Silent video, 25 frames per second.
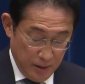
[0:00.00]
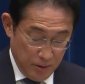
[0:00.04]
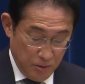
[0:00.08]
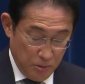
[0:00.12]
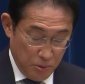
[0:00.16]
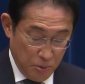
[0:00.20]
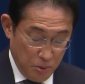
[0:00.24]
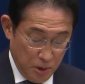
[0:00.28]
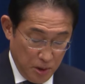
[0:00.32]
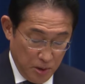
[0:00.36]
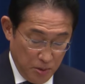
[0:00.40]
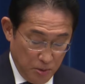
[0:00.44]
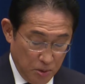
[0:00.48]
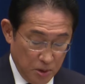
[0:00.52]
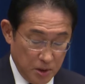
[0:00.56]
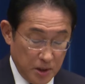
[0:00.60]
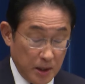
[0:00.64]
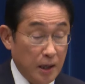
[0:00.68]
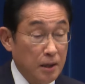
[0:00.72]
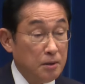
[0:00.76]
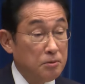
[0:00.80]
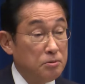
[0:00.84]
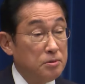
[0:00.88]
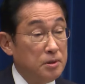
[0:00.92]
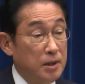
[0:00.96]
これを
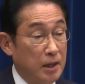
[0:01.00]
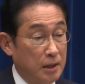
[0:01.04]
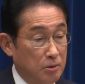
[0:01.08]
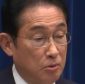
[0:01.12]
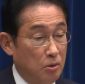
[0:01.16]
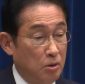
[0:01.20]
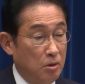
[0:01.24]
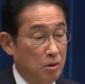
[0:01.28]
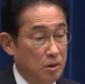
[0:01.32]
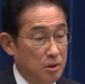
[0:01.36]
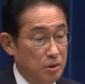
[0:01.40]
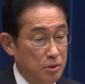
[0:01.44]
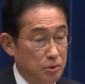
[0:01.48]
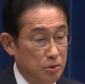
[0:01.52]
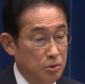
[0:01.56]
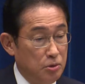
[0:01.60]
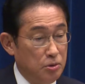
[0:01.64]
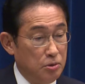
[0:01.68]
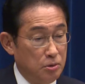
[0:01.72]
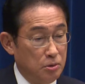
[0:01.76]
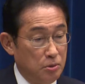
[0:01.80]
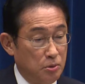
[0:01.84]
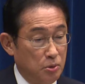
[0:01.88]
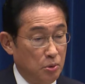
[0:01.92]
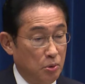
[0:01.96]
やるんだとい
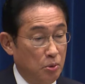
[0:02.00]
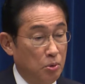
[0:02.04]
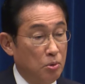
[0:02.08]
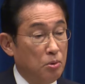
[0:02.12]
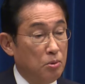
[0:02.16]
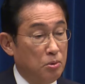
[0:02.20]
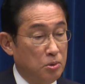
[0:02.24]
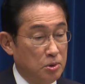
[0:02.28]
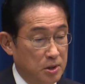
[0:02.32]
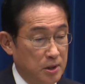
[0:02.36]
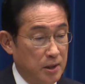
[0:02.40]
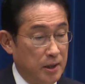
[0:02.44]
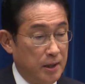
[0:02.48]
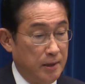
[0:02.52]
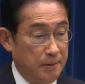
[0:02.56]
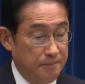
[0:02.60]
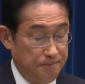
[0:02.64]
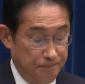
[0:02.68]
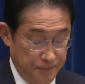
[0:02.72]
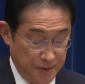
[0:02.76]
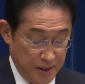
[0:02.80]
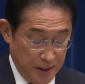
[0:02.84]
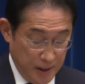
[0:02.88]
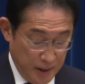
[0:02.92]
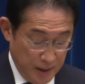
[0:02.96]
うこの方向性
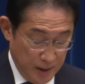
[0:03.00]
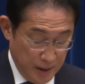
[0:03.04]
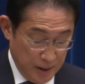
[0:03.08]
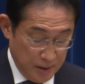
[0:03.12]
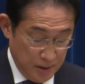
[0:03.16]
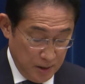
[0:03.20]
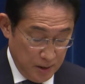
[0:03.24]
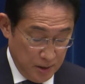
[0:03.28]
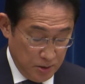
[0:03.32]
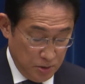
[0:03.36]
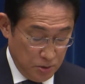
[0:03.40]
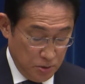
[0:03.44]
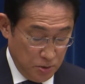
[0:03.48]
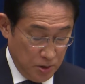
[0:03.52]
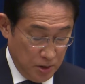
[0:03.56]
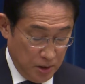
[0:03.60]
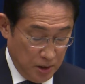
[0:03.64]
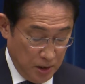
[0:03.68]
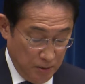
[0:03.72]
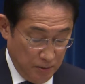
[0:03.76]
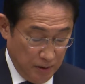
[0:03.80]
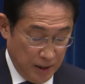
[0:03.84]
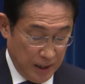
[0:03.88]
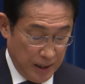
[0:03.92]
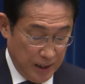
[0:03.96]
につい
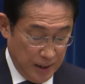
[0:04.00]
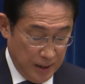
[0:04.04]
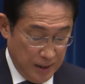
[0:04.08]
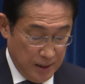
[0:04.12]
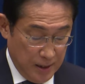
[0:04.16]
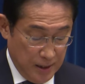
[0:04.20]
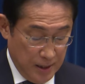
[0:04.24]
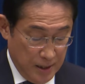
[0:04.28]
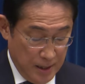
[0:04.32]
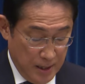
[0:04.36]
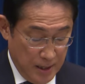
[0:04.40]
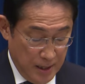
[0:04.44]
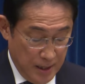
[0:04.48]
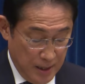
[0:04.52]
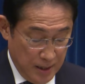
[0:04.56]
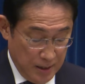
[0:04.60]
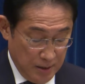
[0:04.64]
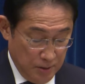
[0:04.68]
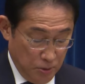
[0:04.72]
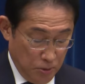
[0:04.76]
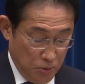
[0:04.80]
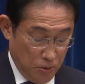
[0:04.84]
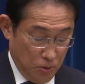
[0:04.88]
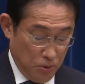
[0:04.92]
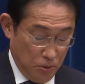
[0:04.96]
てはあ
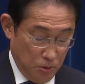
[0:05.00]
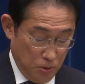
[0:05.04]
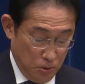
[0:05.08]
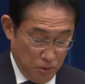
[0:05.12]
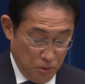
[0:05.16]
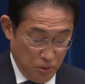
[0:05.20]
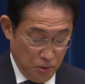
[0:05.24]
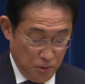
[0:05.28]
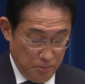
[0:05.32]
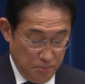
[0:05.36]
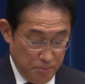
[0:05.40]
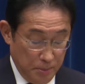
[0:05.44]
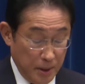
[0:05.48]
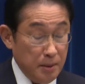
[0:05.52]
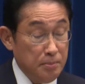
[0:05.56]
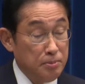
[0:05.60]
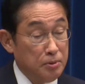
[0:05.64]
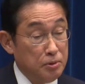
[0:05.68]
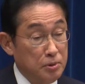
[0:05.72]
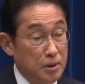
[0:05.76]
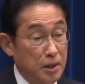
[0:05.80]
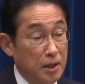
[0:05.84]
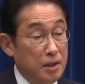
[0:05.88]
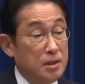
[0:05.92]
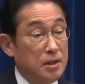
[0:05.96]
の明
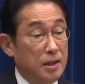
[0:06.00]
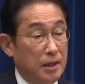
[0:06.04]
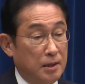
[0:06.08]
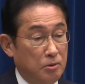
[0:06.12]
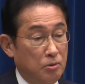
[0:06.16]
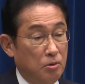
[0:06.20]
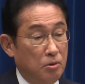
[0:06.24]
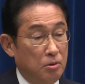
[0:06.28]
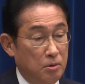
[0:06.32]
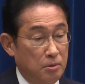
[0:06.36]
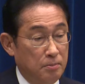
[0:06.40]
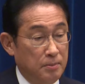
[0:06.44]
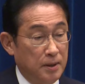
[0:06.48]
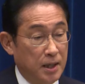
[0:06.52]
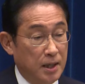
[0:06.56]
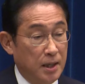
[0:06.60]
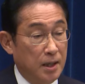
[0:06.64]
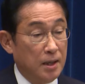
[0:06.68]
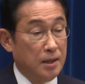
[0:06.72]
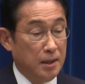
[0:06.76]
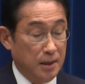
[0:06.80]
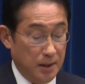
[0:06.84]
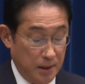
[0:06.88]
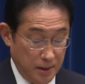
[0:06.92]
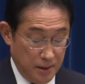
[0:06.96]
文できたと、まあ、
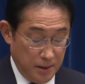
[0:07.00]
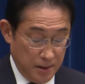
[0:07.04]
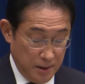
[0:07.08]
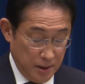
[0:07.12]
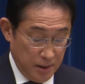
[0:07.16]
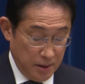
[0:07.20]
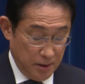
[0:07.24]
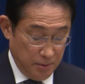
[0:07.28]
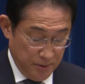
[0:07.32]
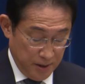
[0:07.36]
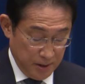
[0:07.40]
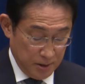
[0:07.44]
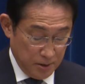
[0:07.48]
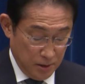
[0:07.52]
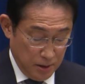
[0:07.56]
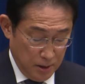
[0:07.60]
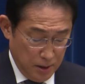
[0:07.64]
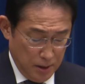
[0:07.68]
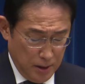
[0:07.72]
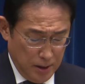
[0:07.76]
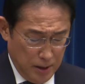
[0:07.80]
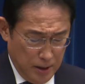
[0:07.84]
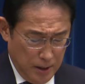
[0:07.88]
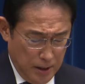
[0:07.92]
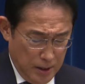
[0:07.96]
考えています。
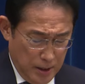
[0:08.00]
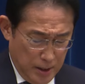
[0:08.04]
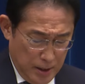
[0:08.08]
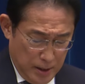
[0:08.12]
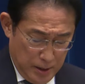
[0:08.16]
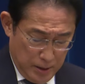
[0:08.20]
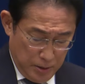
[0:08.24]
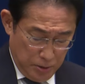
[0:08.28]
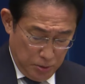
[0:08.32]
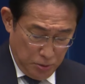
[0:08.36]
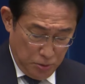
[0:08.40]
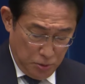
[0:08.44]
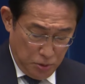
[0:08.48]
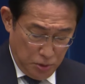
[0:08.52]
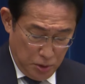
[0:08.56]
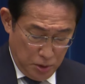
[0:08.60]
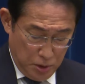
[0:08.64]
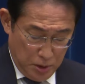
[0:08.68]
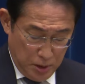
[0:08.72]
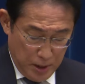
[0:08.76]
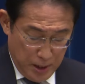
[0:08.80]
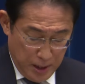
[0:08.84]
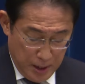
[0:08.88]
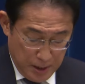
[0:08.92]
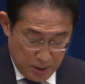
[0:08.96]
そし
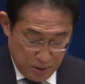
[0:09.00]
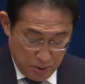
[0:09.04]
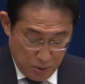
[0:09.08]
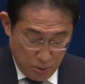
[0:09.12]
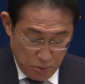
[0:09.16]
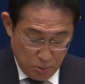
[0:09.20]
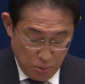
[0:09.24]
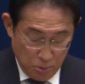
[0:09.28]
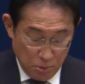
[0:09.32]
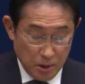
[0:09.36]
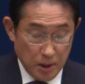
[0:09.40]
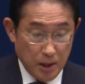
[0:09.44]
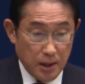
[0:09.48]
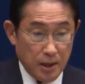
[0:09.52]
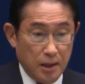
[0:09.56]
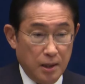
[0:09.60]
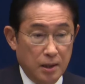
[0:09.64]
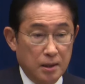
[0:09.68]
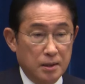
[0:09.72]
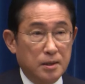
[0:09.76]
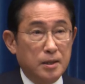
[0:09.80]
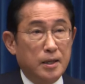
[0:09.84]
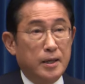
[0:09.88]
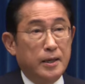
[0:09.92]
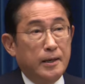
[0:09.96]
てその
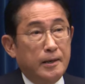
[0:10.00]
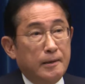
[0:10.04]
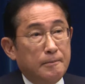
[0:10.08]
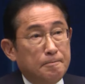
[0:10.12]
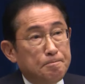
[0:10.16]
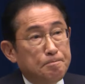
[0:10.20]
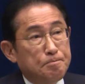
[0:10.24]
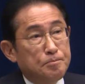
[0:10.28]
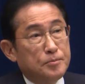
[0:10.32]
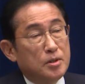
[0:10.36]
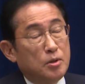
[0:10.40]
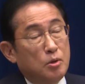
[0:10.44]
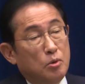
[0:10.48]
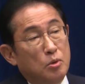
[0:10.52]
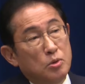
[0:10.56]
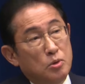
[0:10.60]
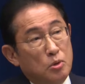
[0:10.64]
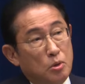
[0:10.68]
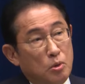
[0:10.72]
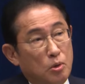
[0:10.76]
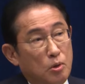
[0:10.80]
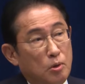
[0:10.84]
中でこ